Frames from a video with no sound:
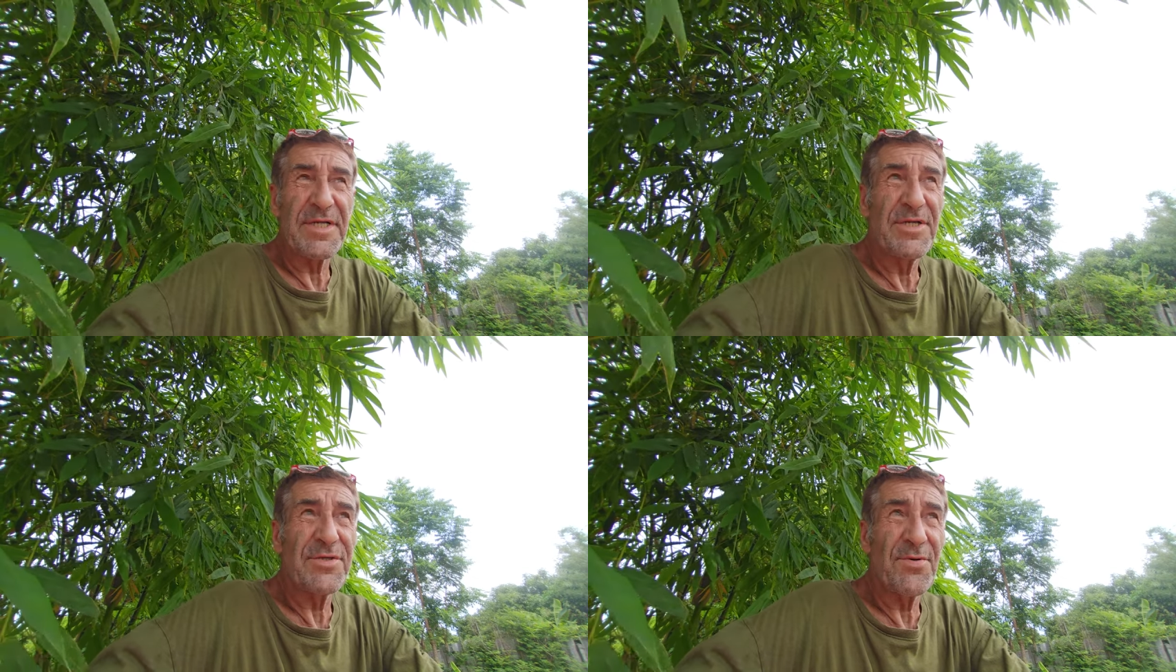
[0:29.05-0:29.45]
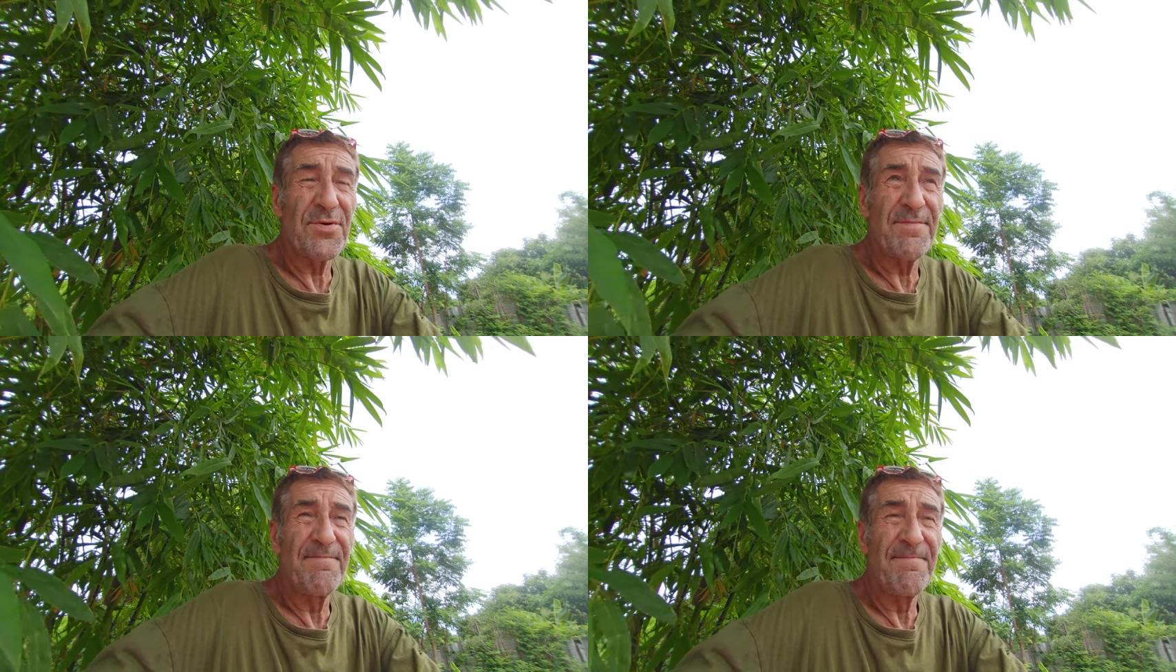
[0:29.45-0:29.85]

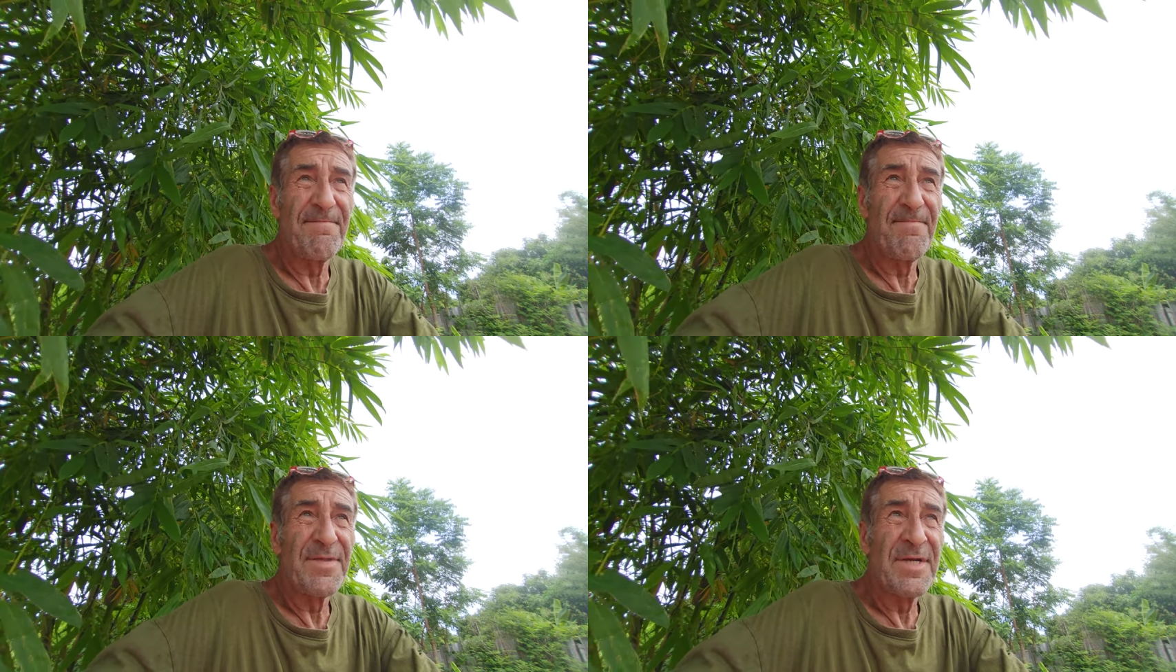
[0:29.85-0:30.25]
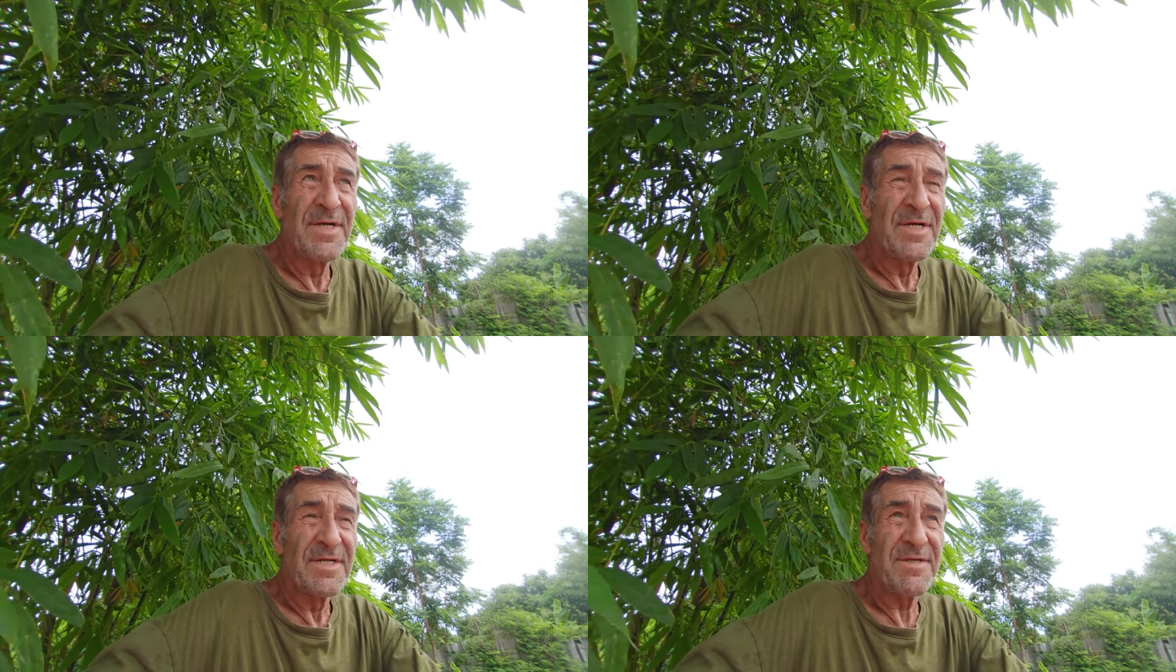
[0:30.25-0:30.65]
gezogen.
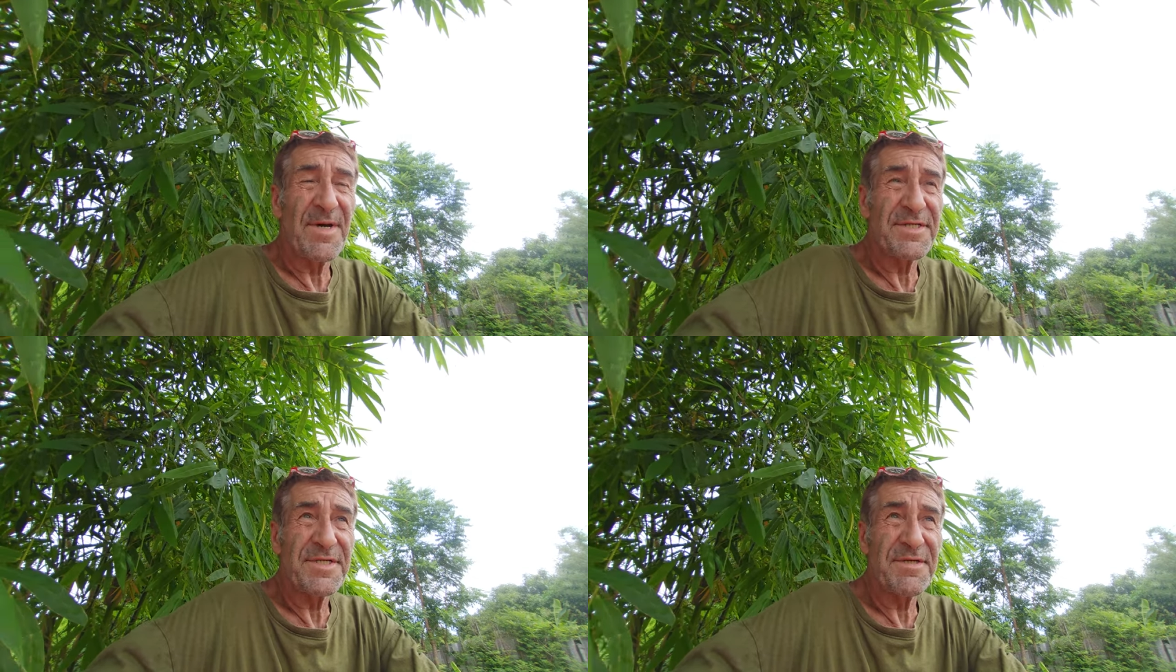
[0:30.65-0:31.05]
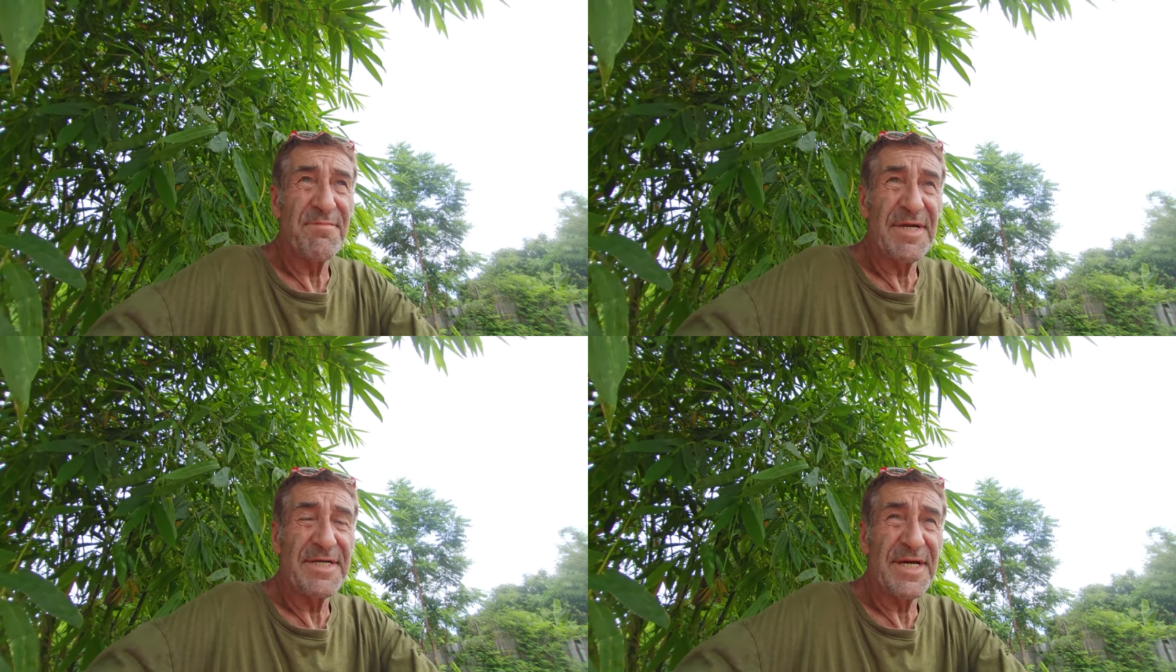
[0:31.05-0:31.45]
20
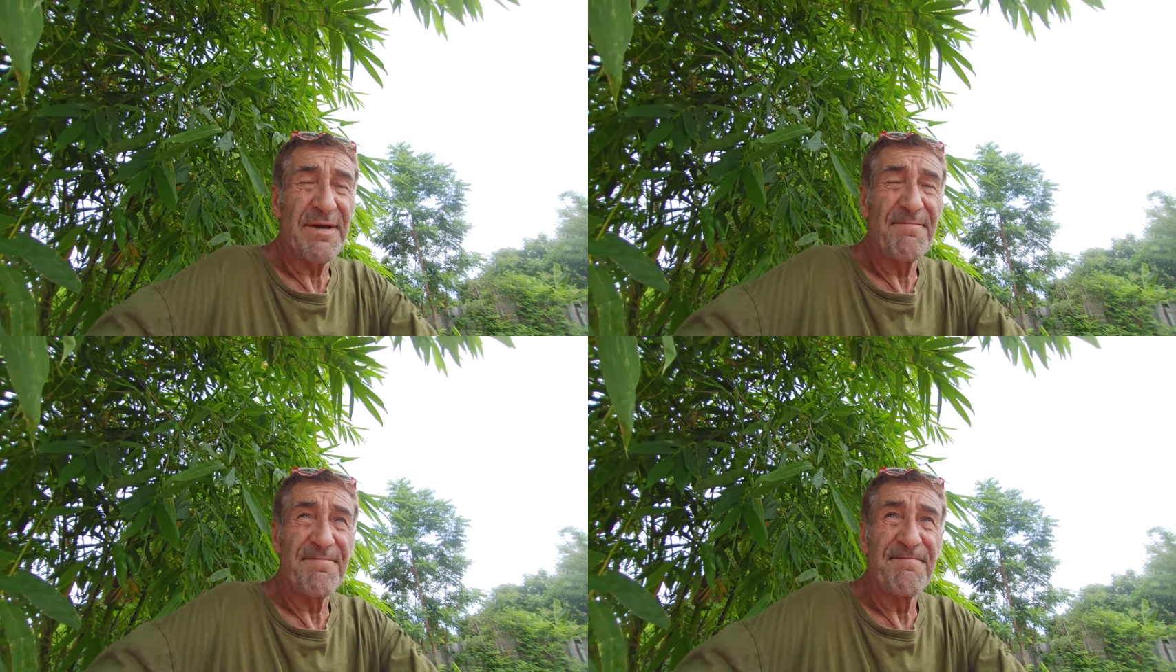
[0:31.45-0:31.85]
Meter.